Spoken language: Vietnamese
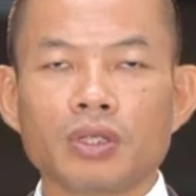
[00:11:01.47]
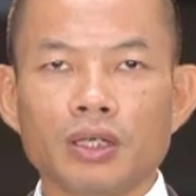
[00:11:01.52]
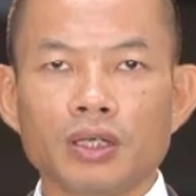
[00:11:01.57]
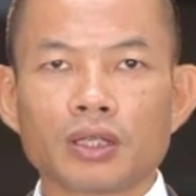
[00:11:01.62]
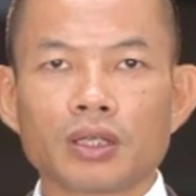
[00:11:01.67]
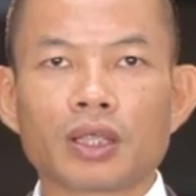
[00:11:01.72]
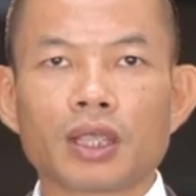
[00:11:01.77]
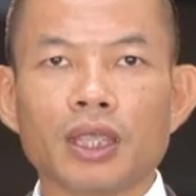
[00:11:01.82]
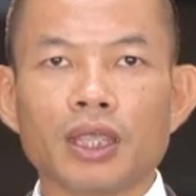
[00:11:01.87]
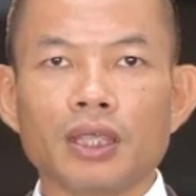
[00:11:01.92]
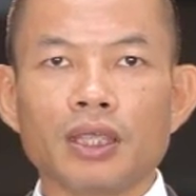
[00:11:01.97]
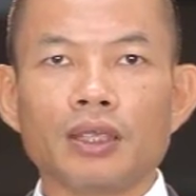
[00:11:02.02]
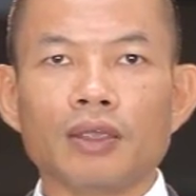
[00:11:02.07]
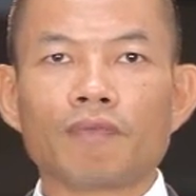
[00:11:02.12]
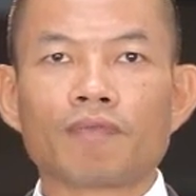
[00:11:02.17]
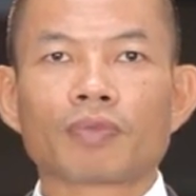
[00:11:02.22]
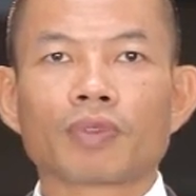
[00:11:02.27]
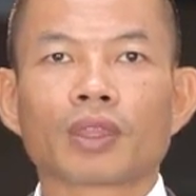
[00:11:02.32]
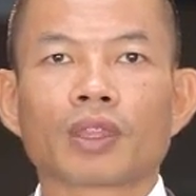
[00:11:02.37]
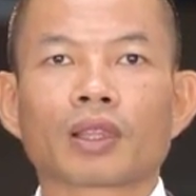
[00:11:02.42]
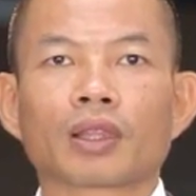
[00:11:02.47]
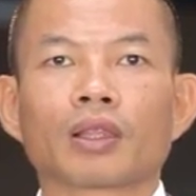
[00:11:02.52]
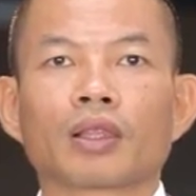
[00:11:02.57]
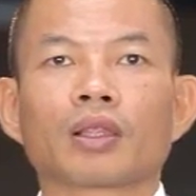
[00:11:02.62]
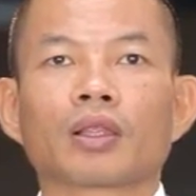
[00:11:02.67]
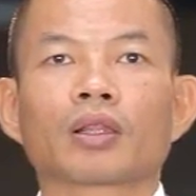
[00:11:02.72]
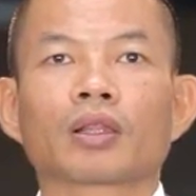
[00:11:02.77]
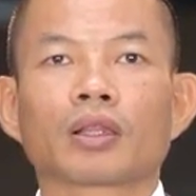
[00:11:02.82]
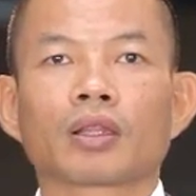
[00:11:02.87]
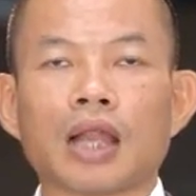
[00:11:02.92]
những kỳ
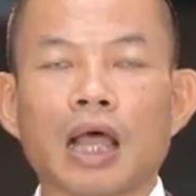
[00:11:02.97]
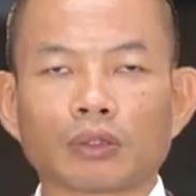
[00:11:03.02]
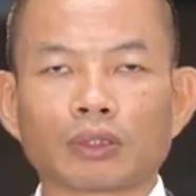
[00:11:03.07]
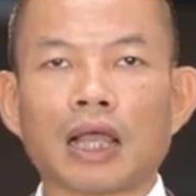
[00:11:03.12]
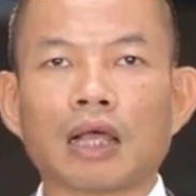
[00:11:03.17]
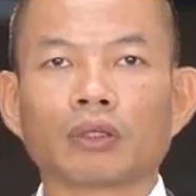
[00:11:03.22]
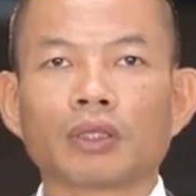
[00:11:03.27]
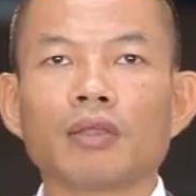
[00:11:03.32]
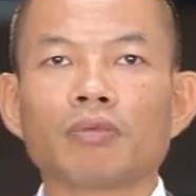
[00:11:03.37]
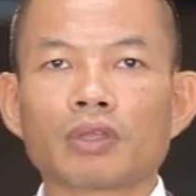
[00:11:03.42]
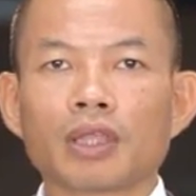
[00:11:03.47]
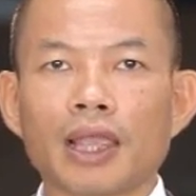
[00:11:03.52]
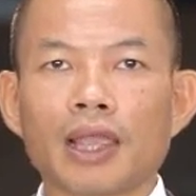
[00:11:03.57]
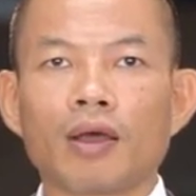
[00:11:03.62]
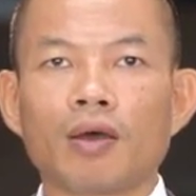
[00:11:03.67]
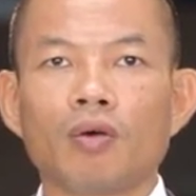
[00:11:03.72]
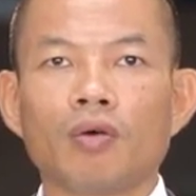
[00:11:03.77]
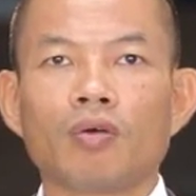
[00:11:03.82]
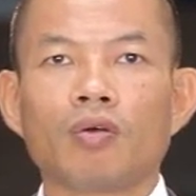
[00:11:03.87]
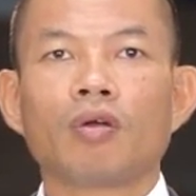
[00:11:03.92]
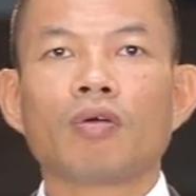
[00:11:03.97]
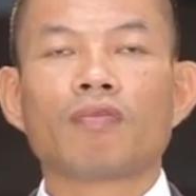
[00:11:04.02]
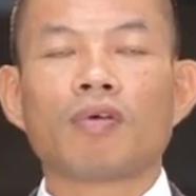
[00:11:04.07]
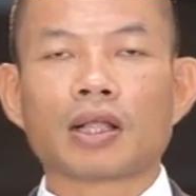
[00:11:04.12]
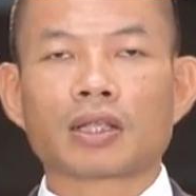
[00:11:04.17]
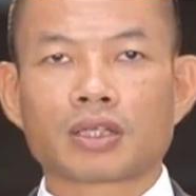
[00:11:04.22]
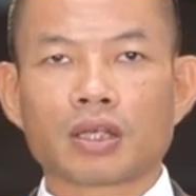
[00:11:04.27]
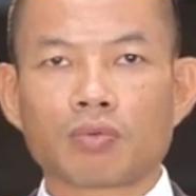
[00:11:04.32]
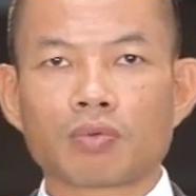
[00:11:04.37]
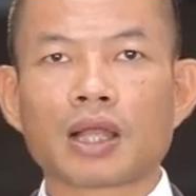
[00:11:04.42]
đào tạo tiếp theo
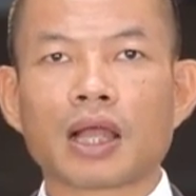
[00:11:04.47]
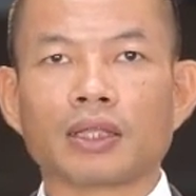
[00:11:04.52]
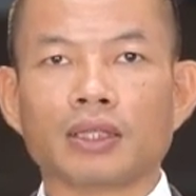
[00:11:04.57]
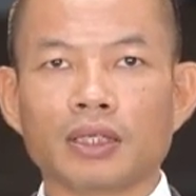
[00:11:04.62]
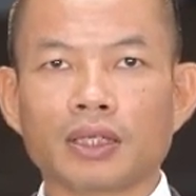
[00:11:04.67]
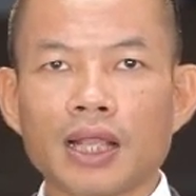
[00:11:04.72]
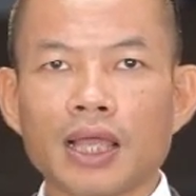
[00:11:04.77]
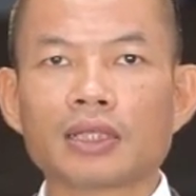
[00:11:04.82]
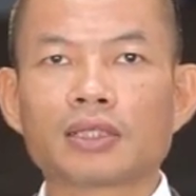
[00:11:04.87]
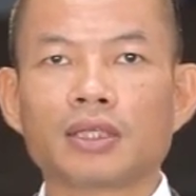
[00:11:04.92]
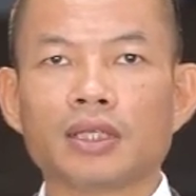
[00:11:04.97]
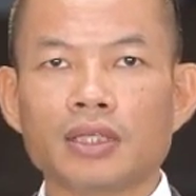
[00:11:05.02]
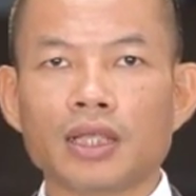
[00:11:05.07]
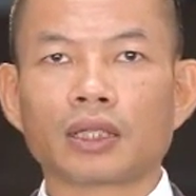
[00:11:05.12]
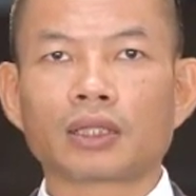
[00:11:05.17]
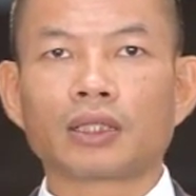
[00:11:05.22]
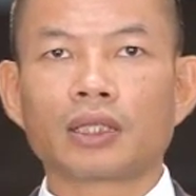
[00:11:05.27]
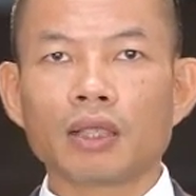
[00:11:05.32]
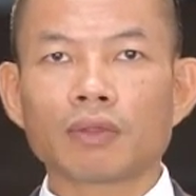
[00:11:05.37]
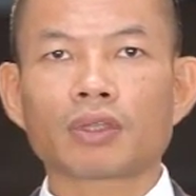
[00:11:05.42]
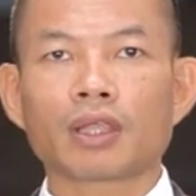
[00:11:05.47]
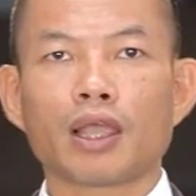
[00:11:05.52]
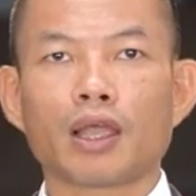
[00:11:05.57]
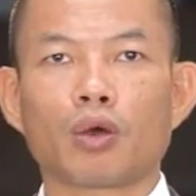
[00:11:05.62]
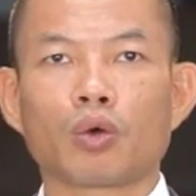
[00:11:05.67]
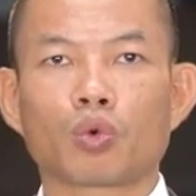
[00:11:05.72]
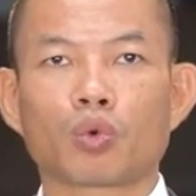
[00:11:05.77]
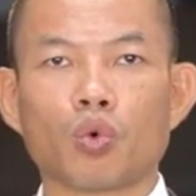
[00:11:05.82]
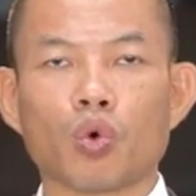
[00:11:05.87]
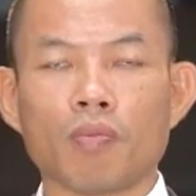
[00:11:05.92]
và trong cả những lễ sinh nhật tiếp
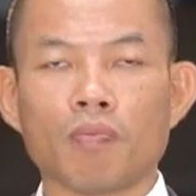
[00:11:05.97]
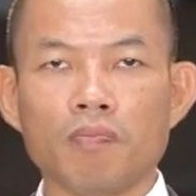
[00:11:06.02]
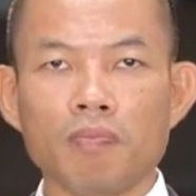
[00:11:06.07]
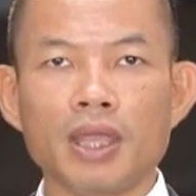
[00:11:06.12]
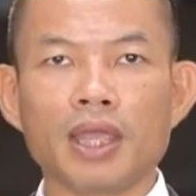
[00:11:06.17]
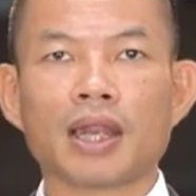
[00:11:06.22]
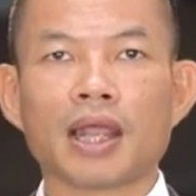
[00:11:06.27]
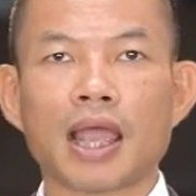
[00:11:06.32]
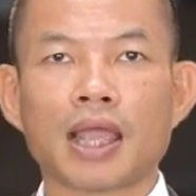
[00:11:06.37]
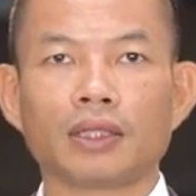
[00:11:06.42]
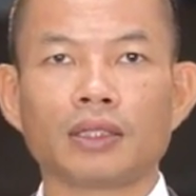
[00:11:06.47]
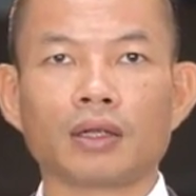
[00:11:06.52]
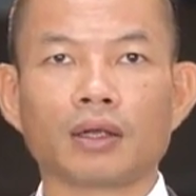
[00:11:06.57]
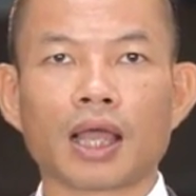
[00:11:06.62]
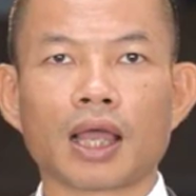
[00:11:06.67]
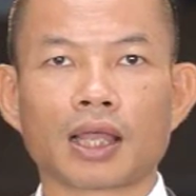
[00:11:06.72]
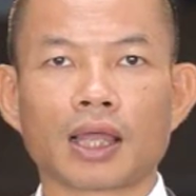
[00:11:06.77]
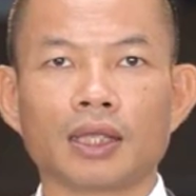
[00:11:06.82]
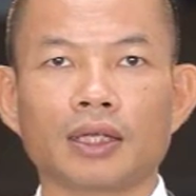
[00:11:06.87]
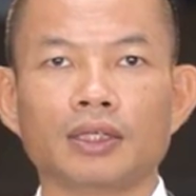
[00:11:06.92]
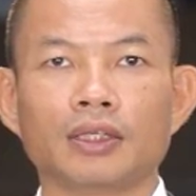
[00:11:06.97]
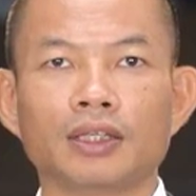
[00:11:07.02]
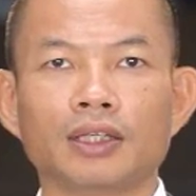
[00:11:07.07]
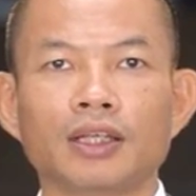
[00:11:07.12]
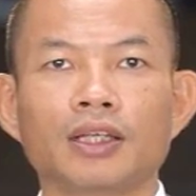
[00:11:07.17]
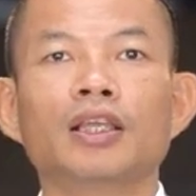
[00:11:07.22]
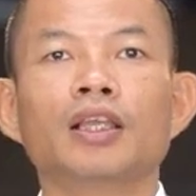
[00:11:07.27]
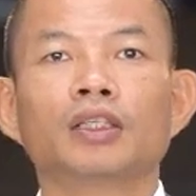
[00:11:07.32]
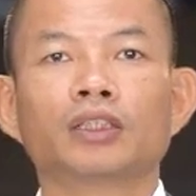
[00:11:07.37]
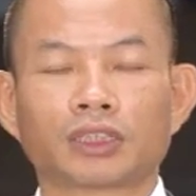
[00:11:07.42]
theo của BNI Dragon.
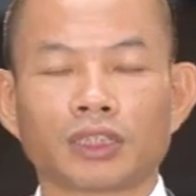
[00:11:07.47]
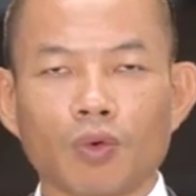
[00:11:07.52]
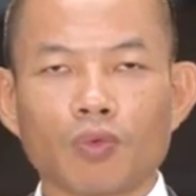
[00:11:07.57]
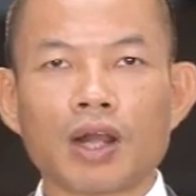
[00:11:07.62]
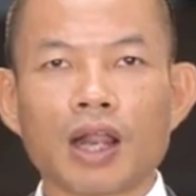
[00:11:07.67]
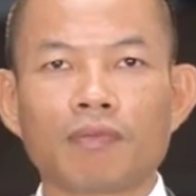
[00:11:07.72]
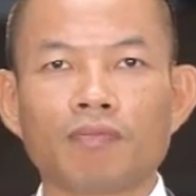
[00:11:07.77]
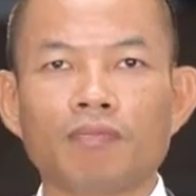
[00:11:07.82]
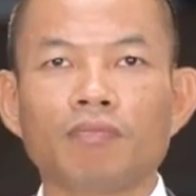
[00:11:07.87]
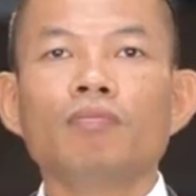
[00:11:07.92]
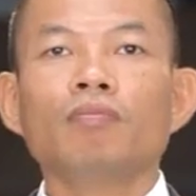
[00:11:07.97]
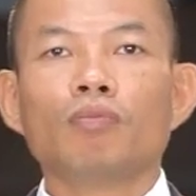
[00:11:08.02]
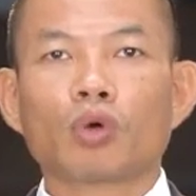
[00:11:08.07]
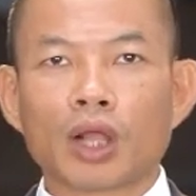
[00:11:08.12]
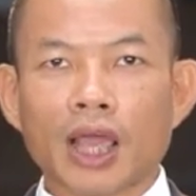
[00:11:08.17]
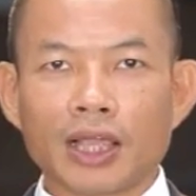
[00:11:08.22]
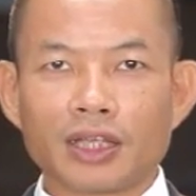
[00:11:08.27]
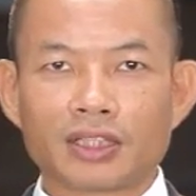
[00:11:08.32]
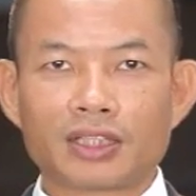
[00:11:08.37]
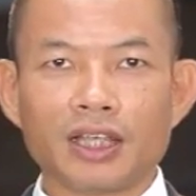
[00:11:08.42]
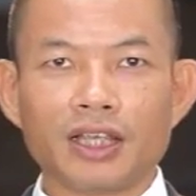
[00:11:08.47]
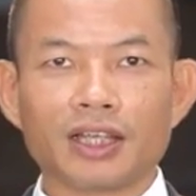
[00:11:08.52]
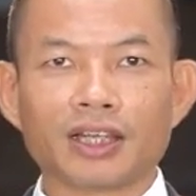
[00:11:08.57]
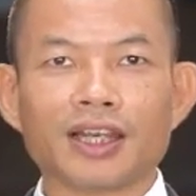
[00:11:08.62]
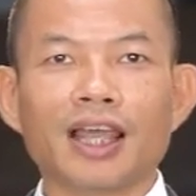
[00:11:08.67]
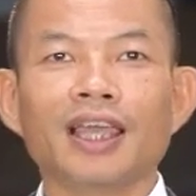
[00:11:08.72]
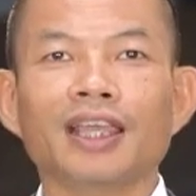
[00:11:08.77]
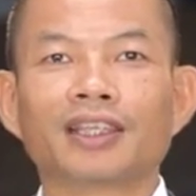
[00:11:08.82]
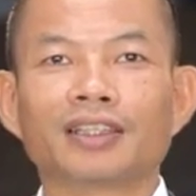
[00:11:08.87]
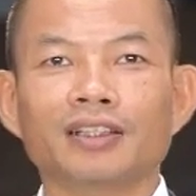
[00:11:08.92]
6 năm, một hành
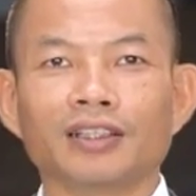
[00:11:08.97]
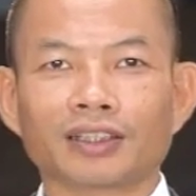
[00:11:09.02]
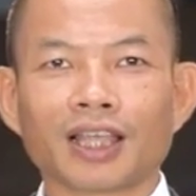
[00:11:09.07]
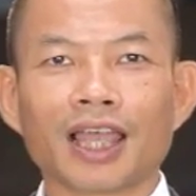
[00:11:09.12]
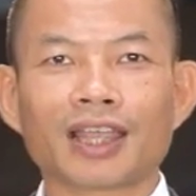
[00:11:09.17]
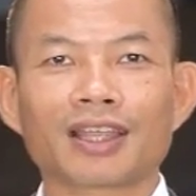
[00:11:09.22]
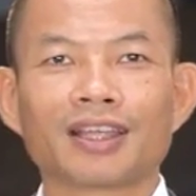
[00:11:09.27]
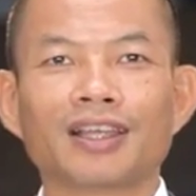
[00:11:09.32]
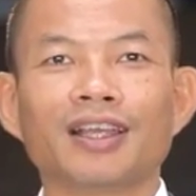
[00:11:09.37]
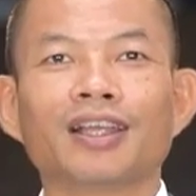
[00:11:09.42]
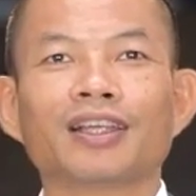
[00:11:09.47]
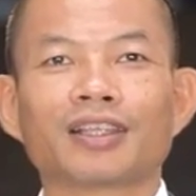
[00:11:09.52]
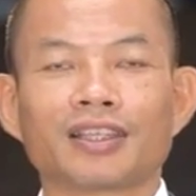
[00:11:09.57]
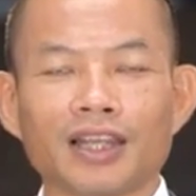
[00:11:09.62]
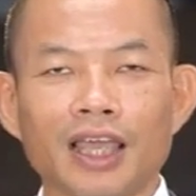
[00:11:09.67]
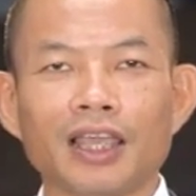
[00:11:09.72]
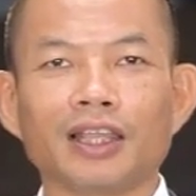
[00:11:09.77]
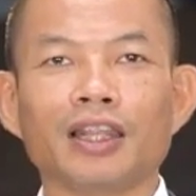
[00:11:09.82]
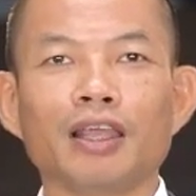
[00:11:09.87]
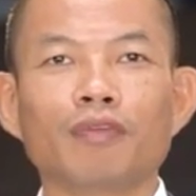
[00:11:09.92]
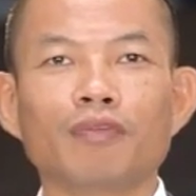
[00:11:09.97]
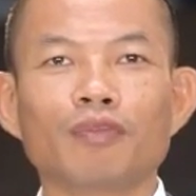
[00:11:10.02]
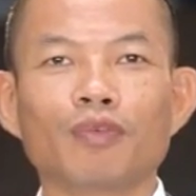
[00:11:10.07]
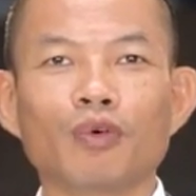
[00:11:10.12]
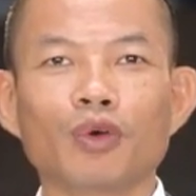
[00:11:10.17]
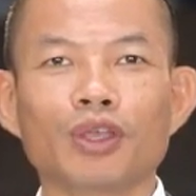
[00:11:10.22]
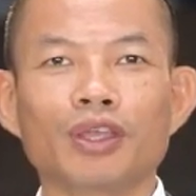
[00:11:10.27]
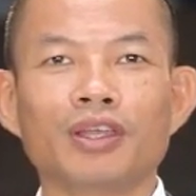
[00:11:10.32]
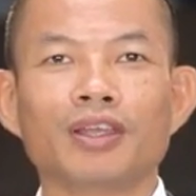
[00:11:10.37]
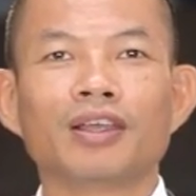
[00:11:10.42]
trình đầy thử thách, đầy niềm
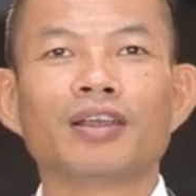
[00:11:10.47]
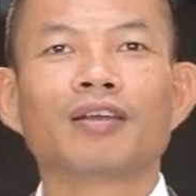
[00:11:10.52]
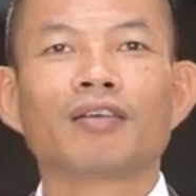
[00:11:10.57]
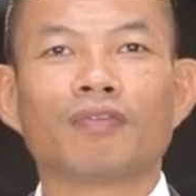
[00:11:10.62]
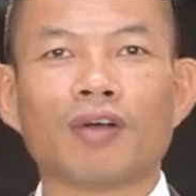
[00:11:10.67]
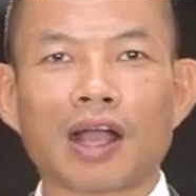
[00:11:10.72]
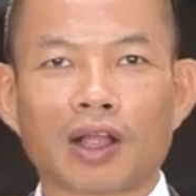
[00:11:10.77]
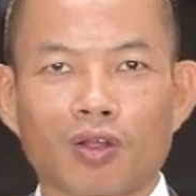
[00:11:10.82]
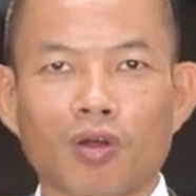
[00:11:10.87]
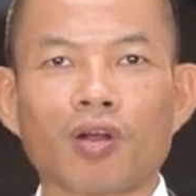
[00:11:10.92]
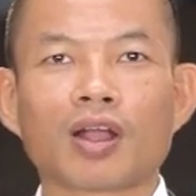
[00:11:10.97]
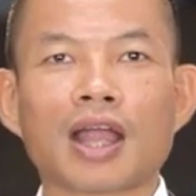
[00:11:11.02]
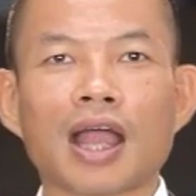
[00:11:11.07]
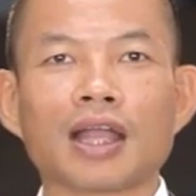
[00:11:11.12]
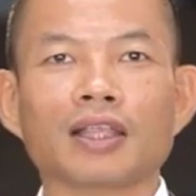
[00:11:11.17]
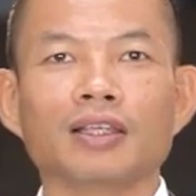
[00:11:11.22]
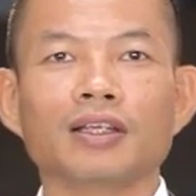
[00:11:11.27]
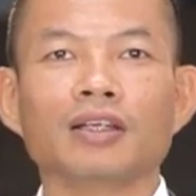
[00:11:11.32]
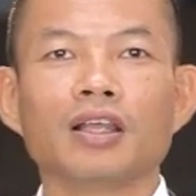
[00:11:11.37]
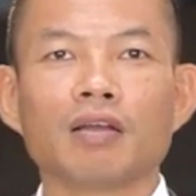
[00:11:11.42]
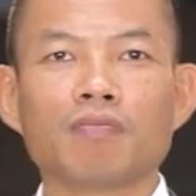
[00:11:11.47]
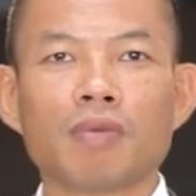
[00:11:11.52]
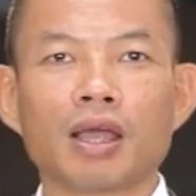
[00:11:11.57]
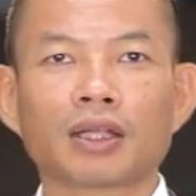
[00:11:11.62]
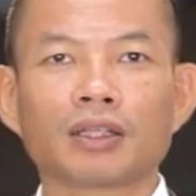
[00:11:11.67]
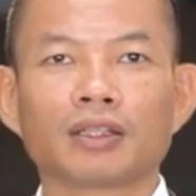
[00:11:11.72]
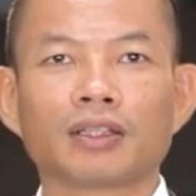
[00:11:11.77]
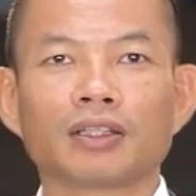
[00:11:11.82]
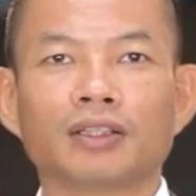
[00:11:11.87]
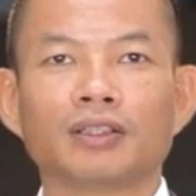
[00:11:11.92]
vui và có cả những nước mắt.